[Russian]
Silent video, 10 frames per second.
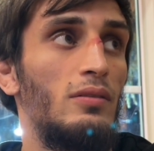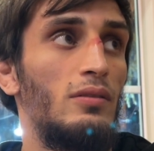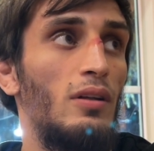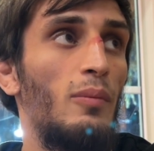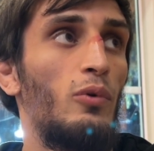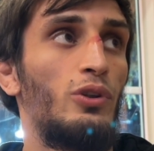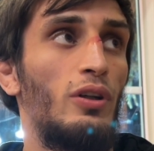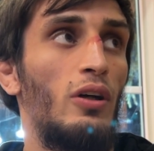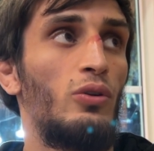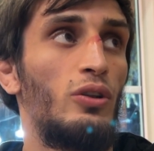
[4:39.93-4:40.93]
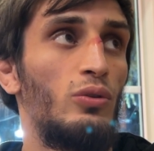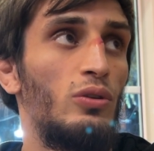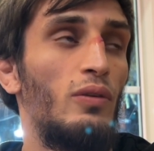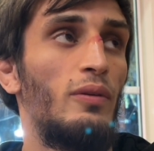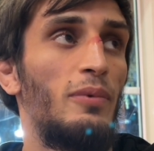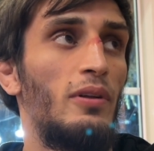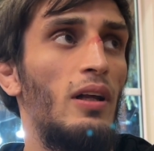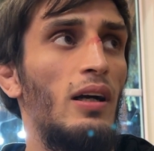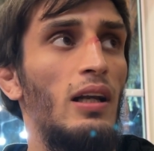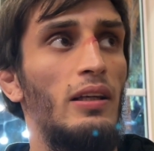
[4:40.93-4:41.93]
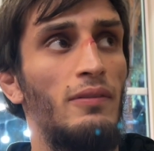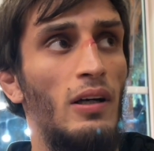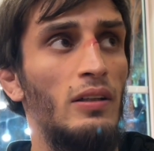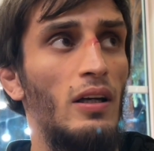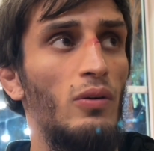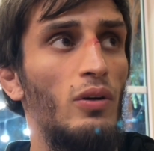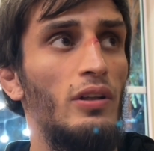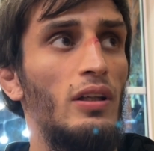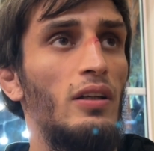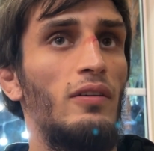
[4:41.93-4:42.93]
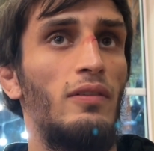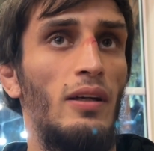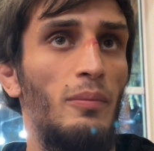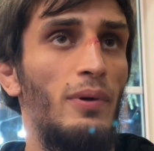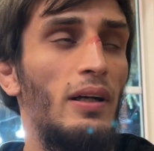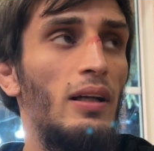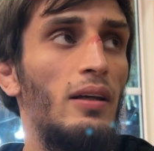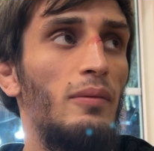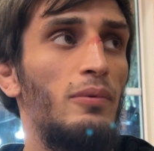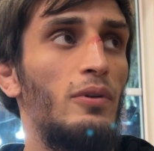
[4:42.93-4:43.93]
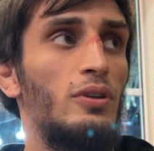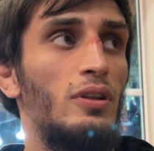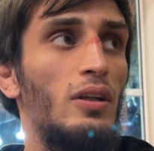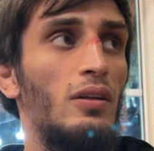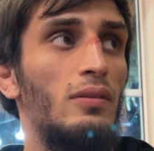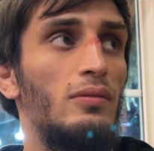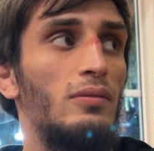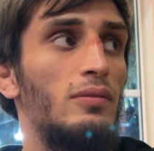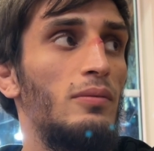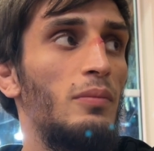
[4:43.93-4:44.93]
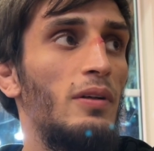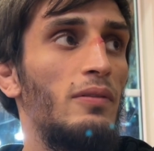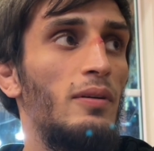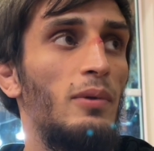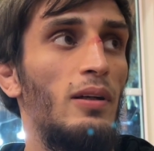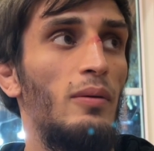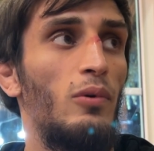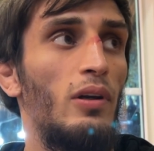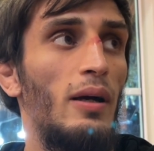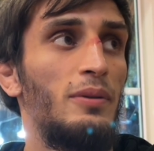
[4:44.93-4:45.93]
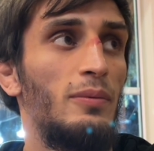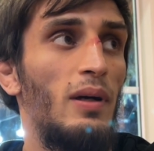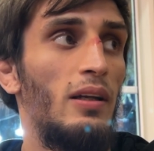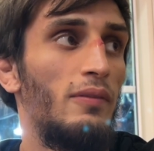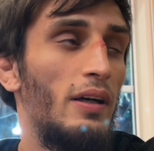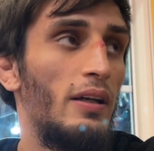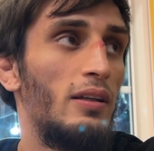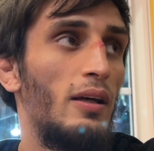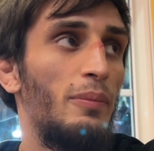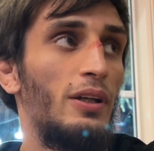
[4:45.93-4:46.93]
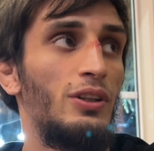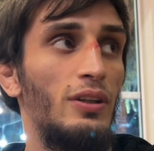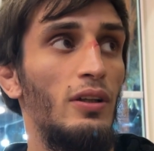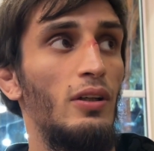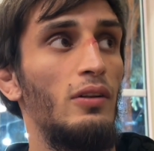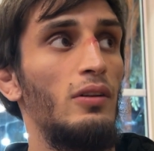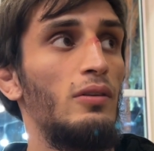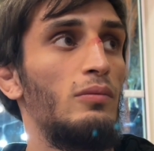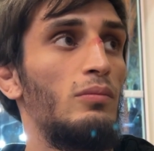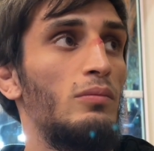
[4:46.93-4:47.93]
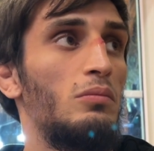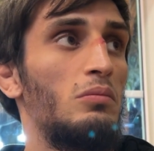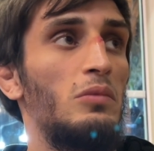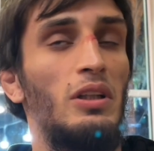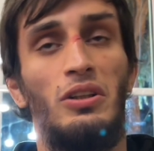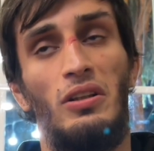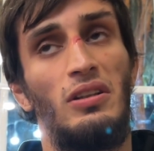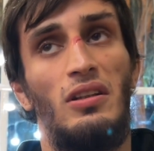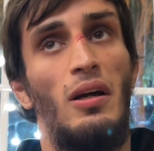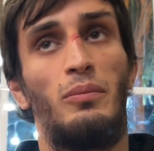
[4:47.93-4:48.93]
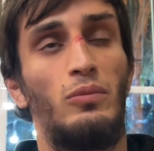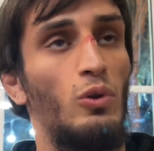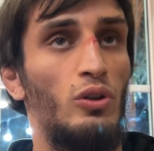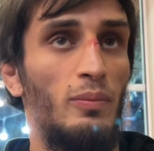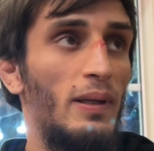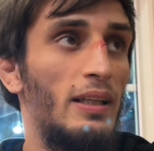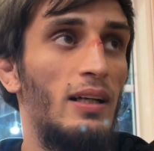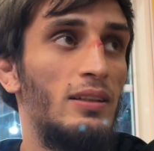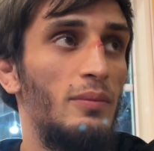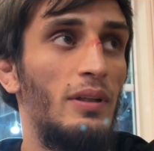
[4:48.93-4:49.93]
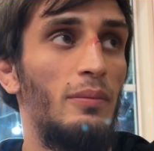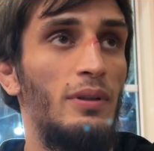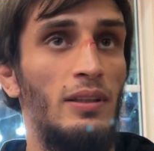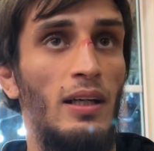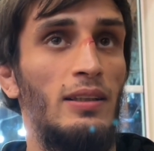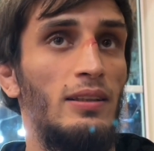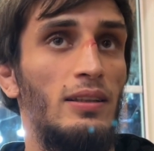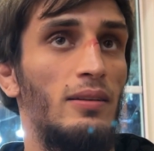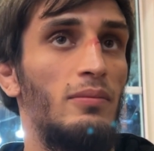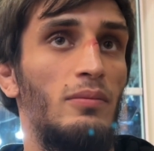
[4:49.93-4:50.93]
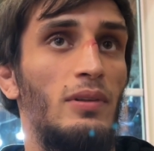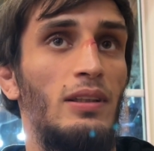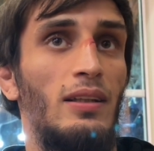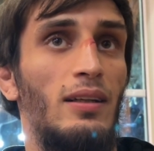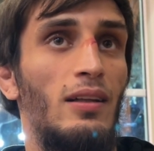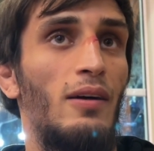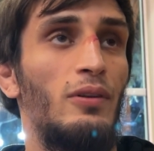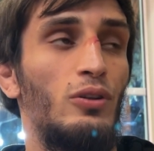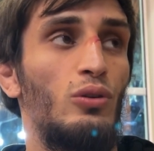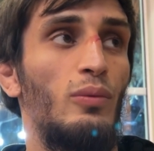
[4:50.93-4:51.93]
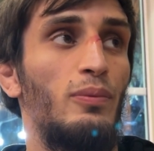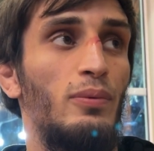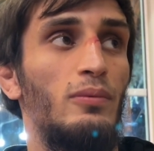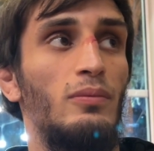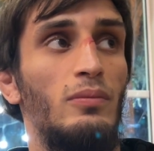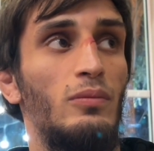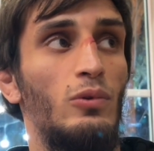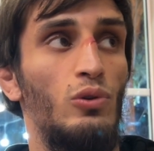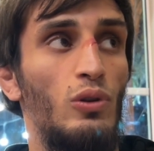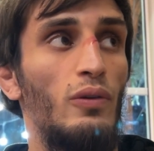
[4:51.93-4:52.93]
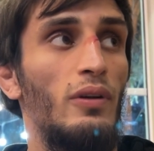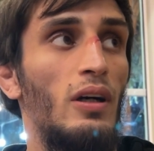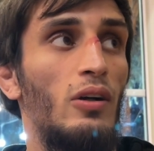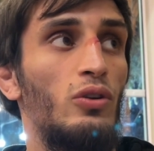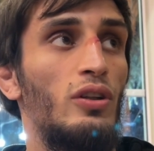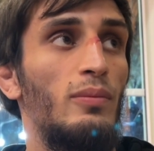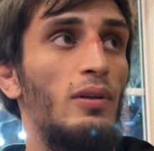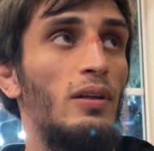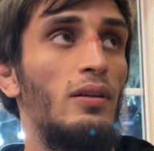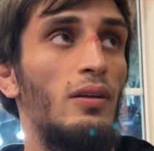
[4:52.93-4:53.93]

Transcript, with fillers: Нам очень хорошие условия предлагали и в октагоне, и в МПЛ. Просто мы выбрали более оптимальный вариант. Опять же, если честно, там тоже подрался мне без разницы. Где главное, чтобы условия хорошие были.